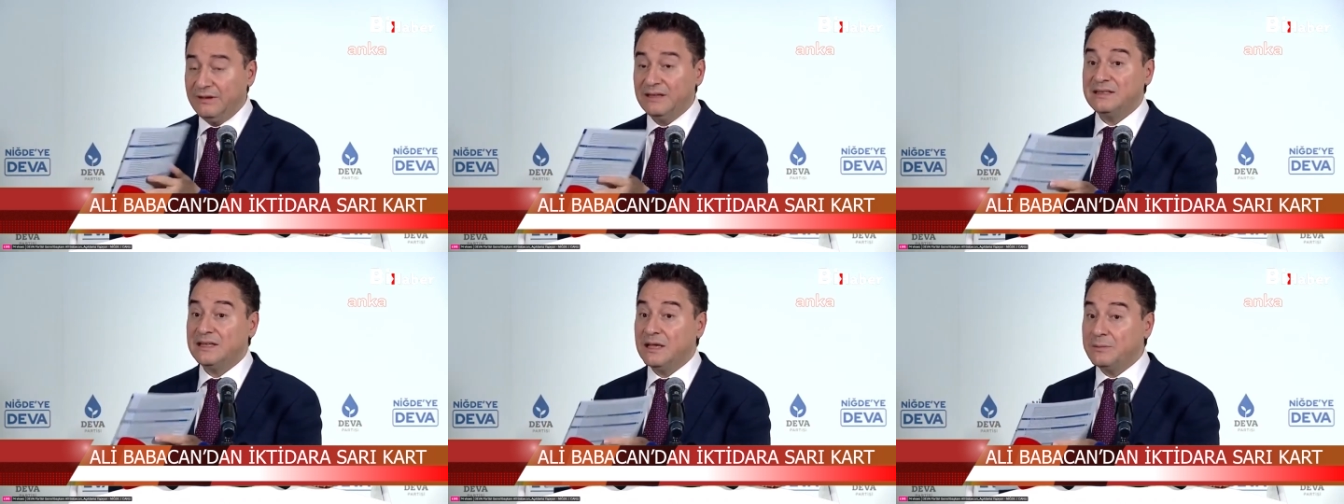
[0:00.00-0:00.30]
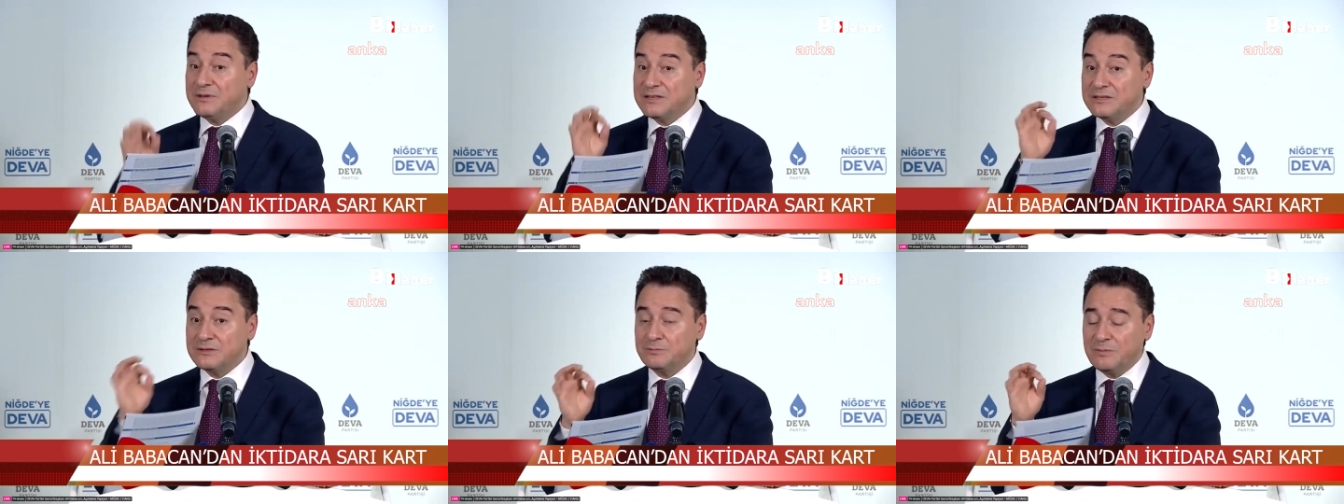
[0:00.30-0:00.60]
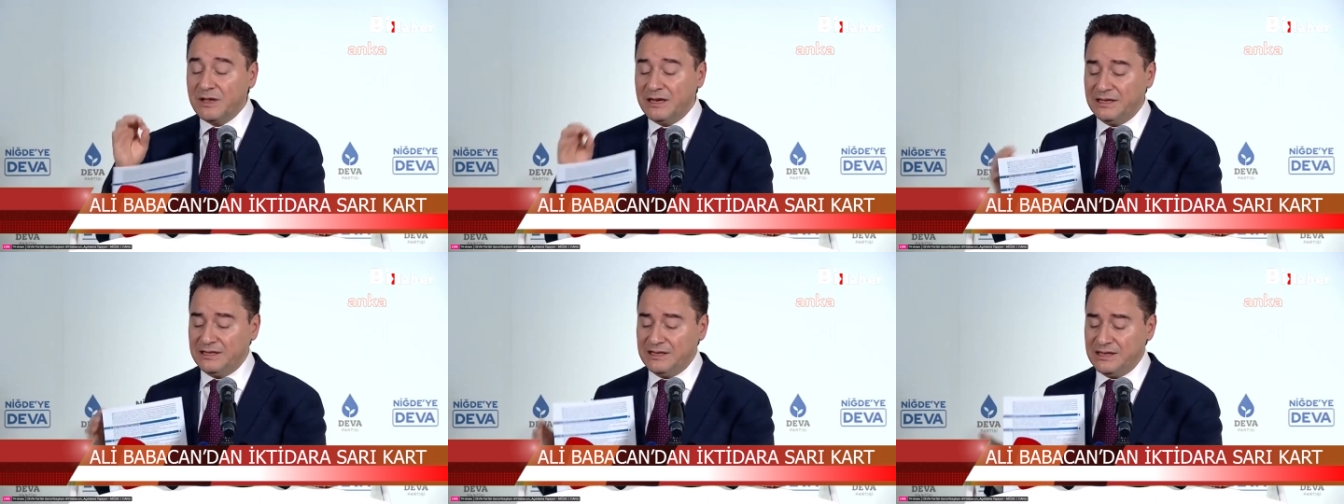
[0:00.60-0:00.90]
Ve
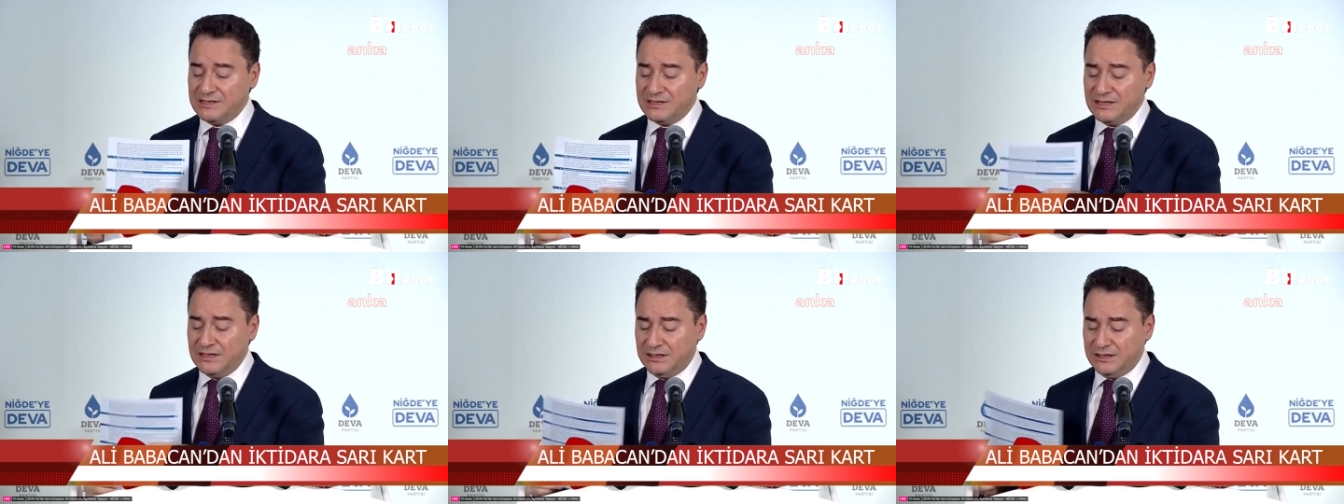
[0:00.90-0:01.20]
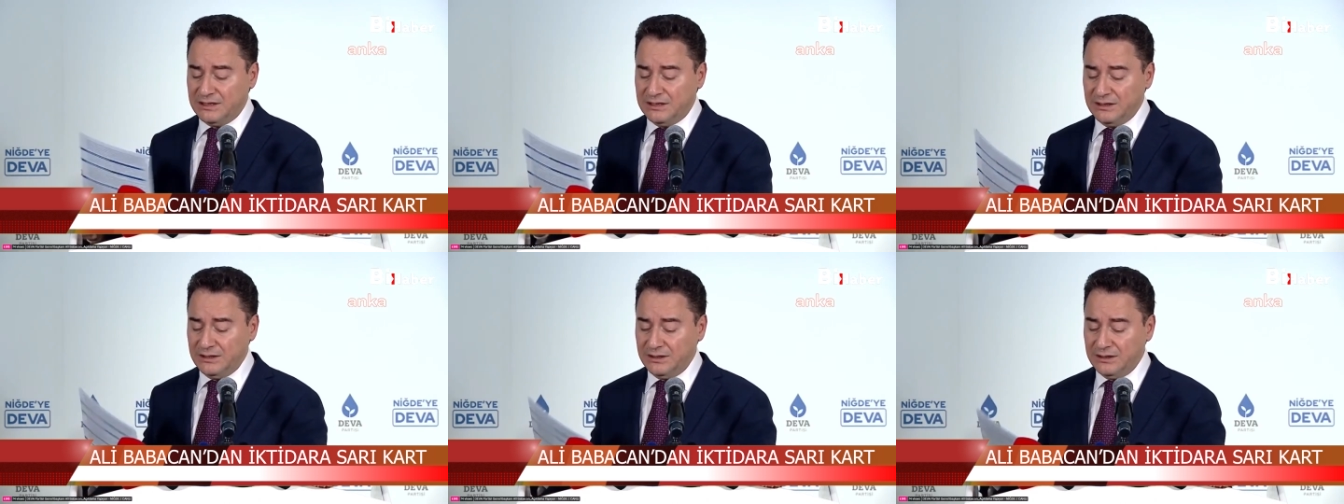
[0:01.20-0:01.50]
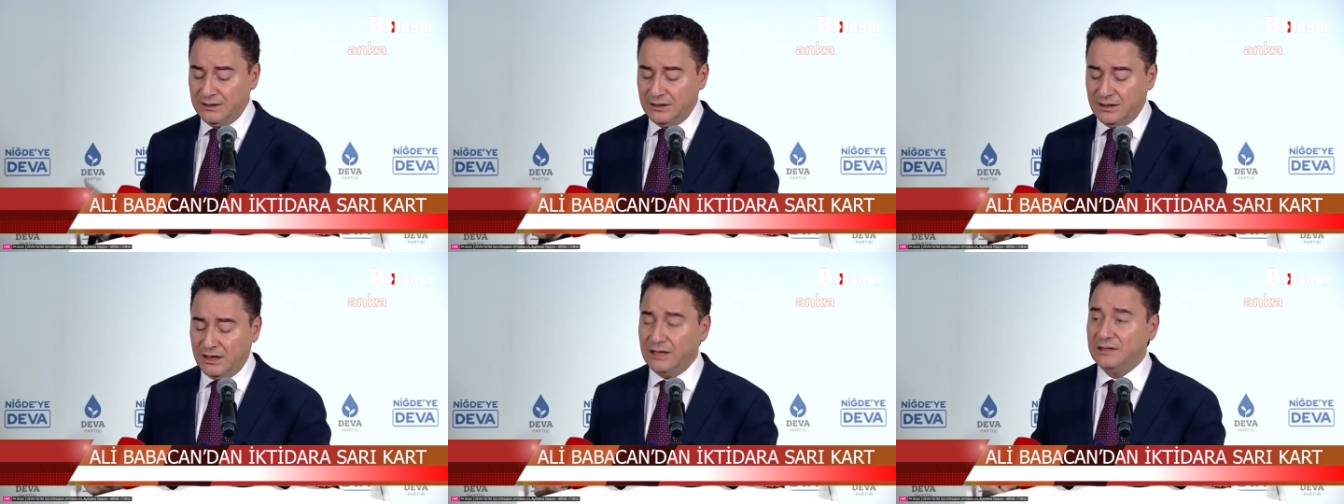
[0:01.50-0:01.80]
temiz belediyecilik
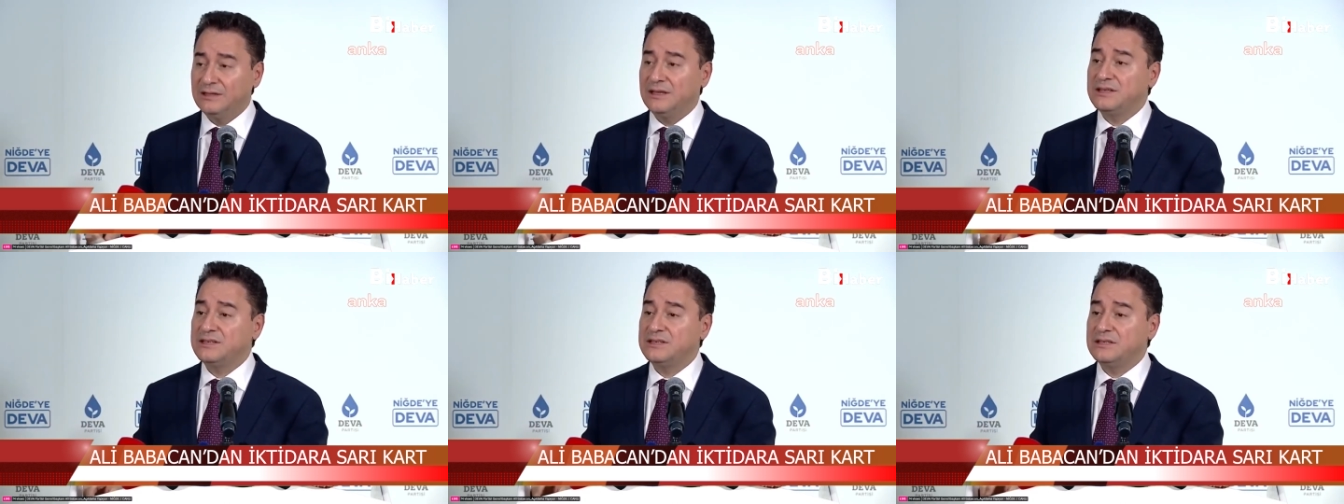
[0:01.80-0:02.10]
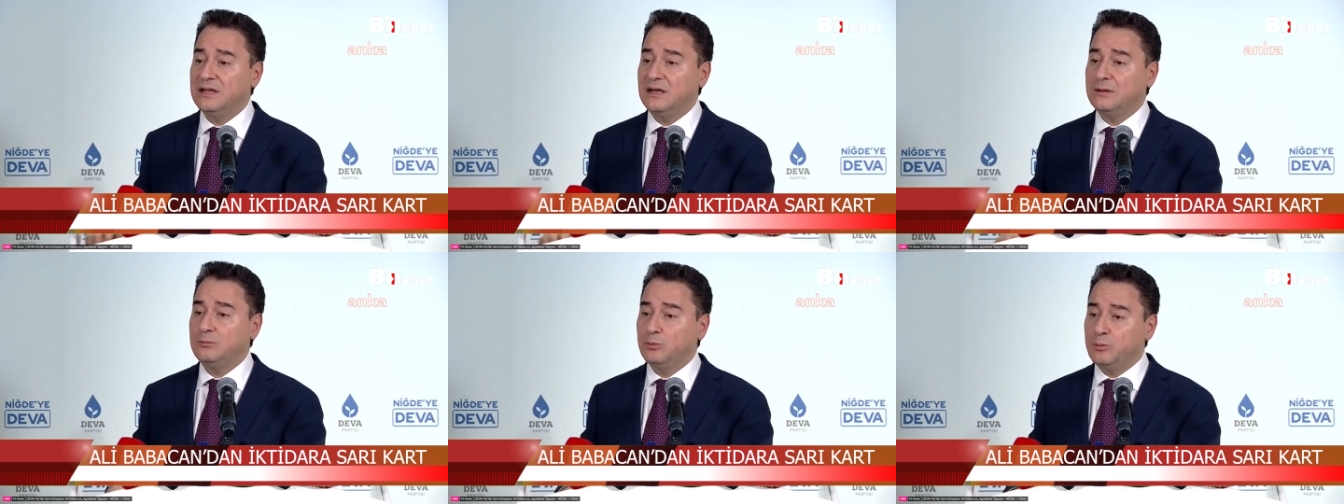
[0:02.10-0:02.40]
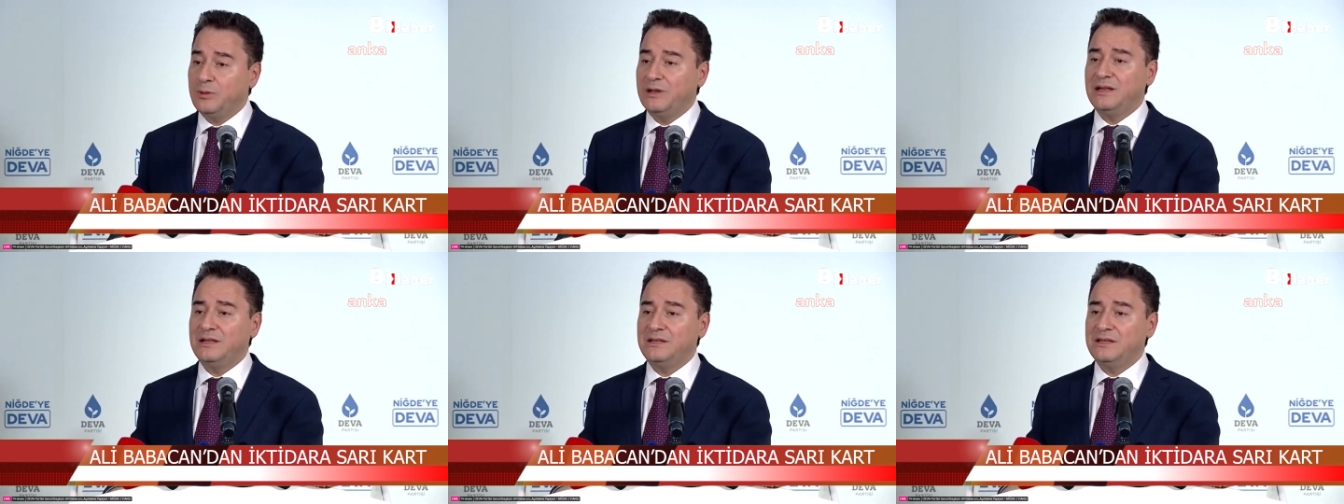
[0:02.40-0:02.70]

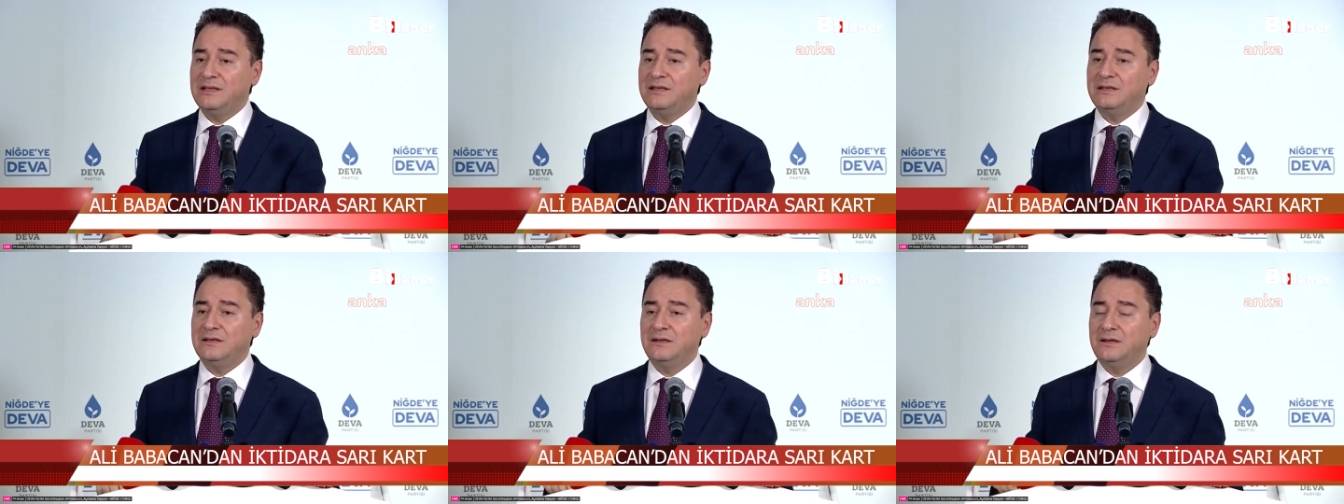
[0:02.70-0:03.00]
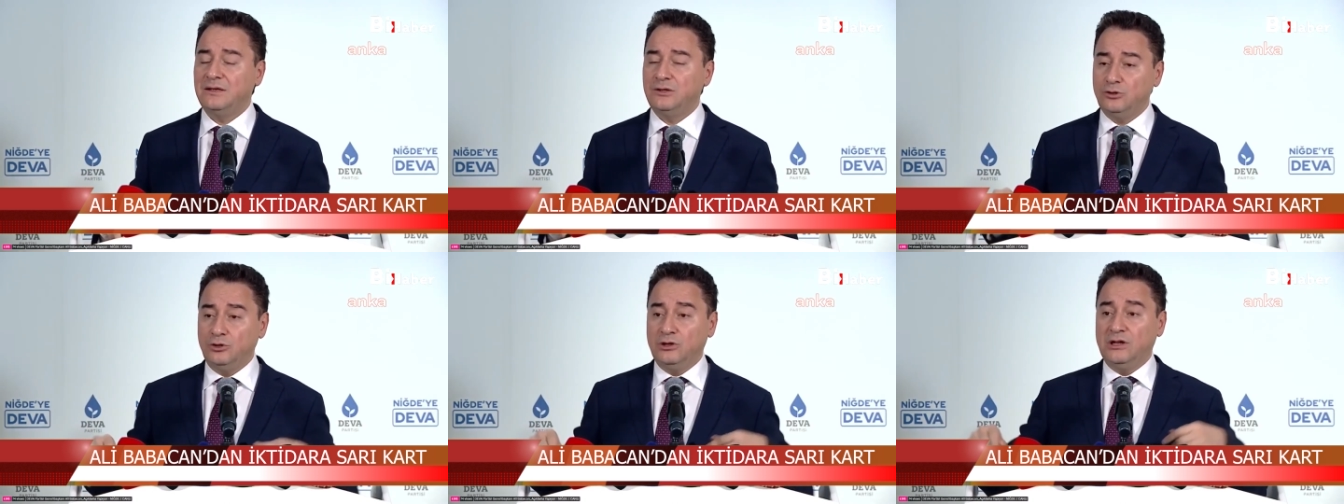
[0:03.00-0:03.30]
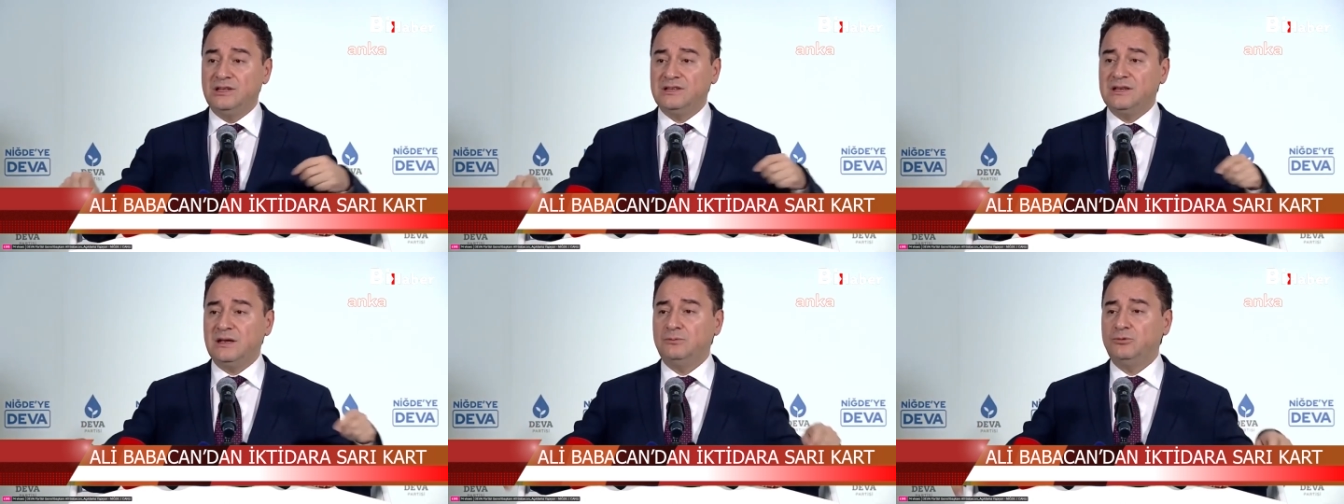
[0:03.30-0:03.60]
anlayışıyla bu belediyeyi
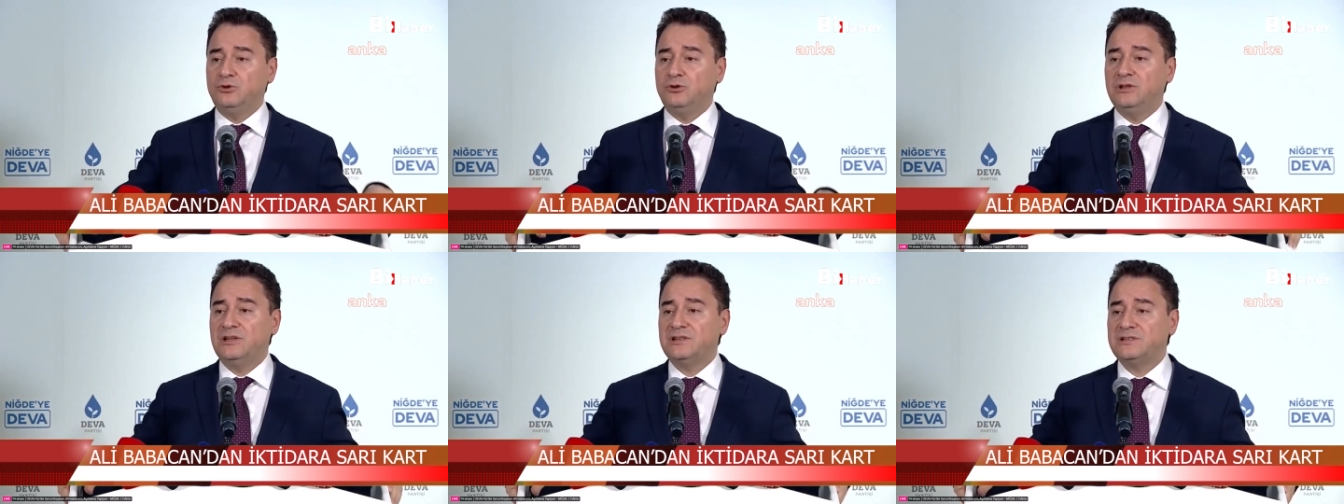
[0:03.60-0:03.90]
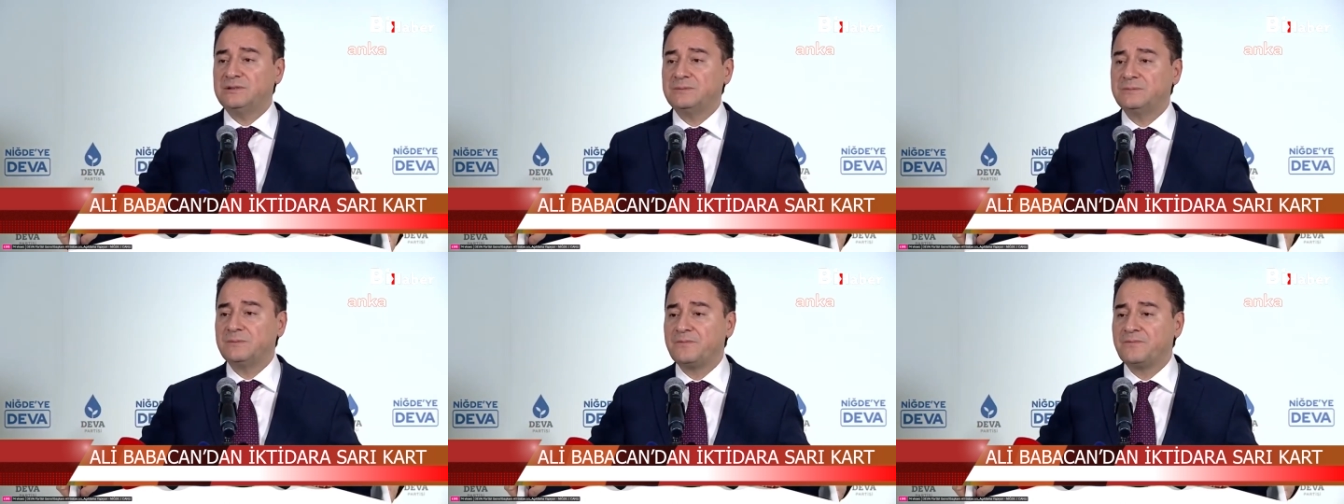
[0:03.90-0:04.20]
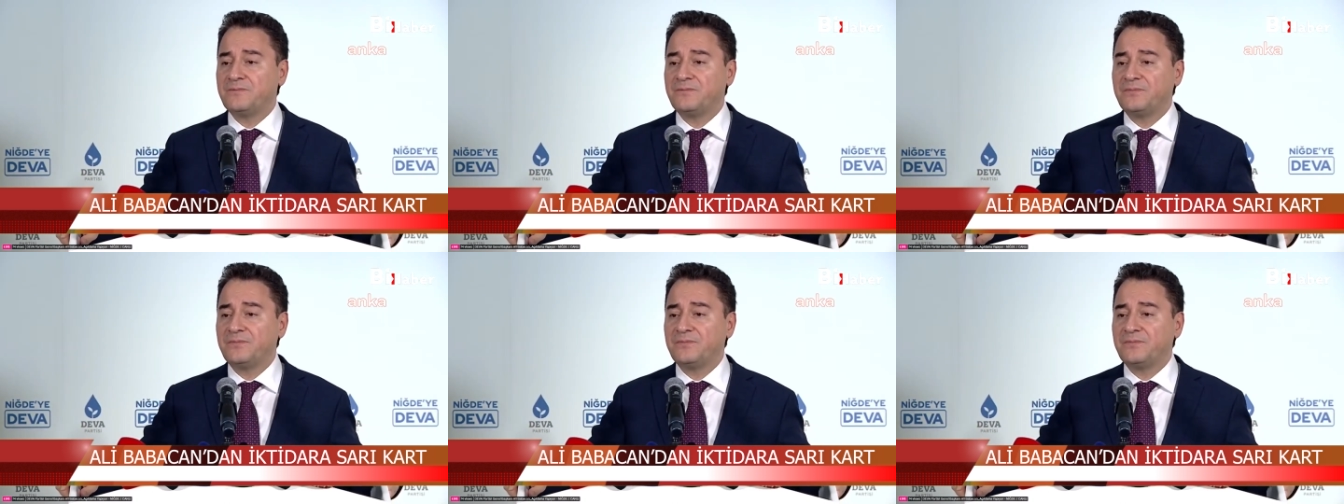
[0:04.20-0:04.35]
yöneteceğim diyorlar.